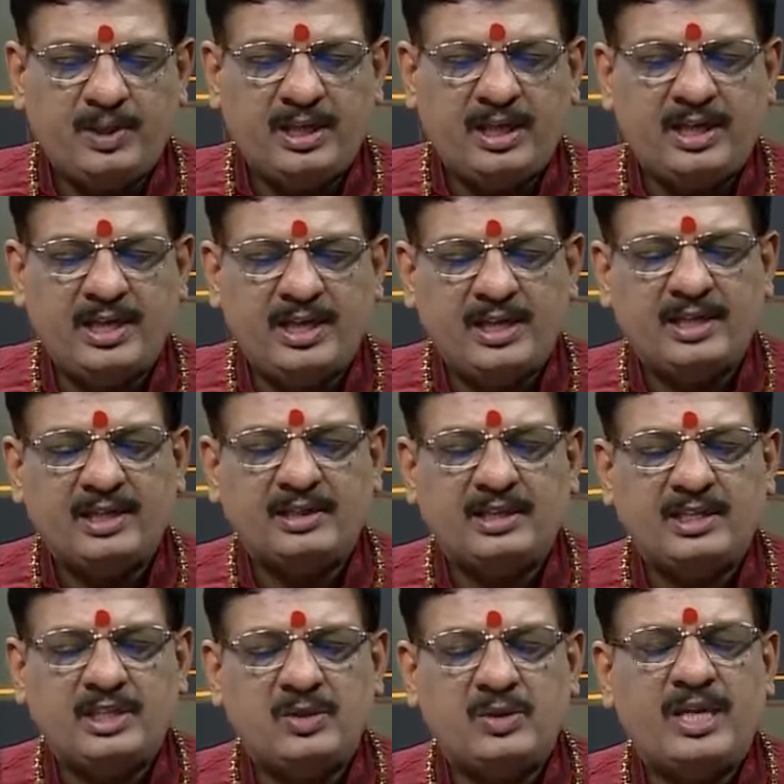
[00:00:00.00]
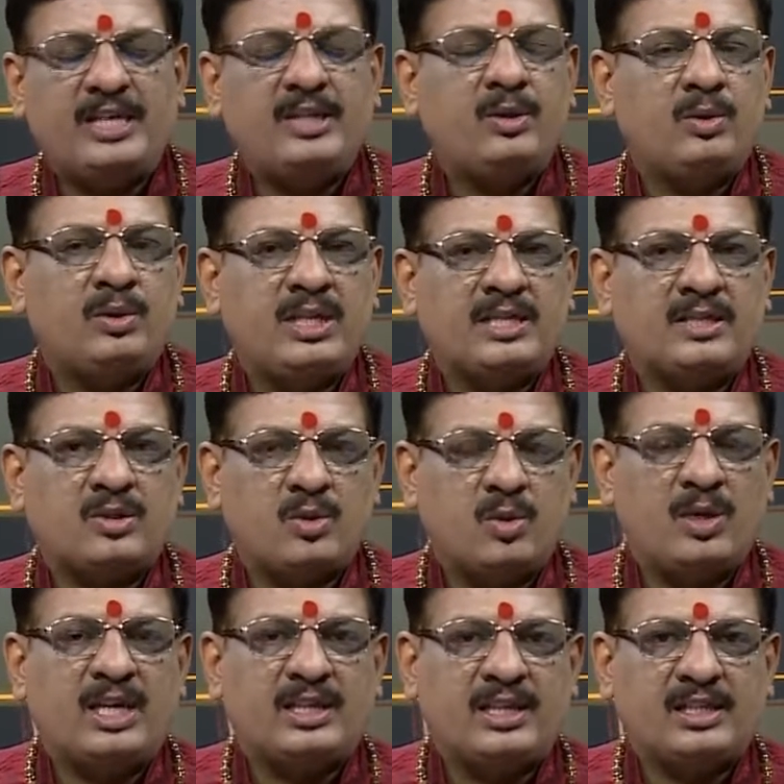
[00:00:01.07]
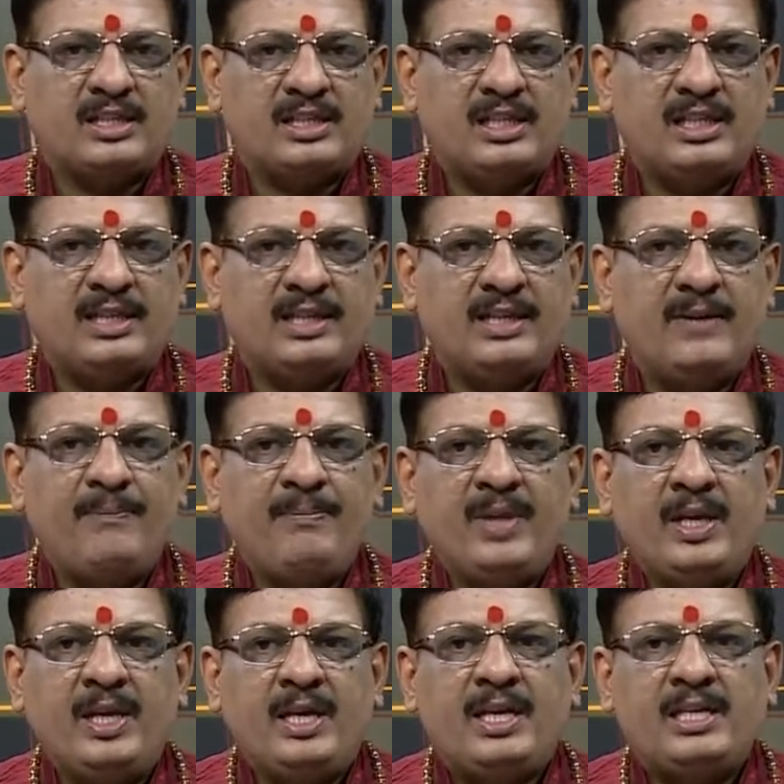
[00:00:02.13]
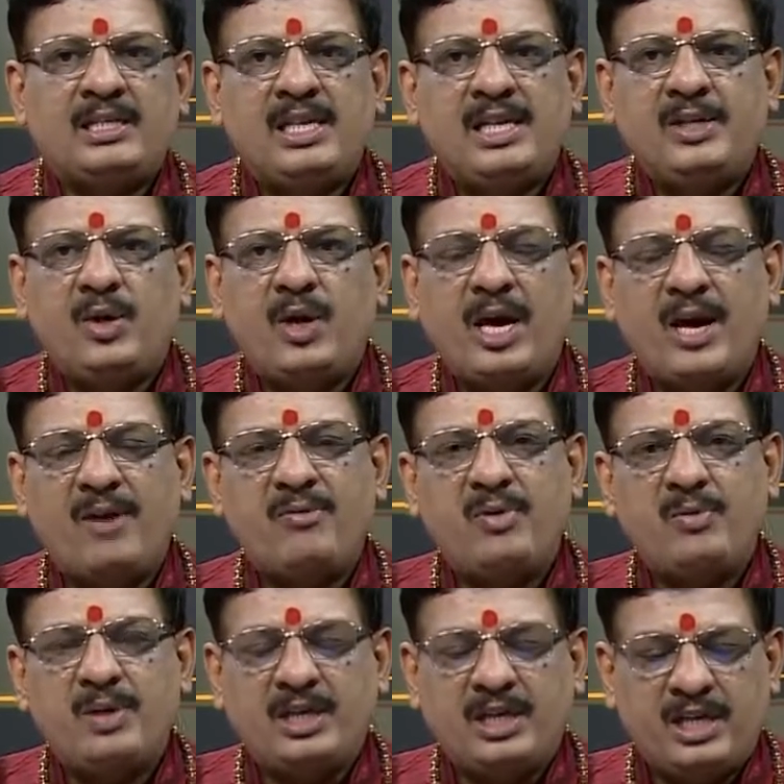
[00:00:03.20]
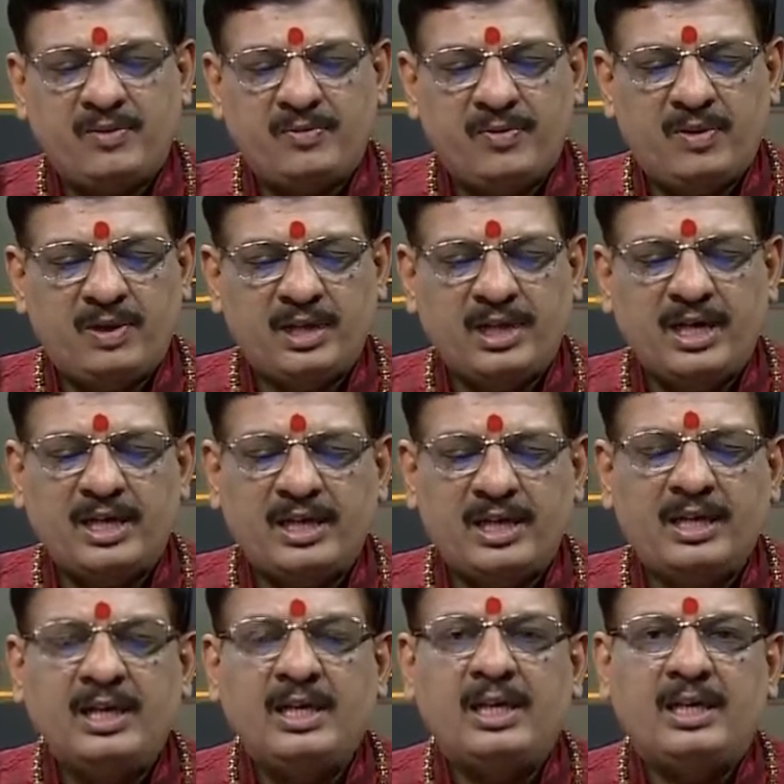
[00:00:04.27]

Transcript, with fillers: पीरियड है इकतीस जुलाई 2016 तक चलेगा इसलिए यू हैव टू बी केयरफुल रिगार्डिंग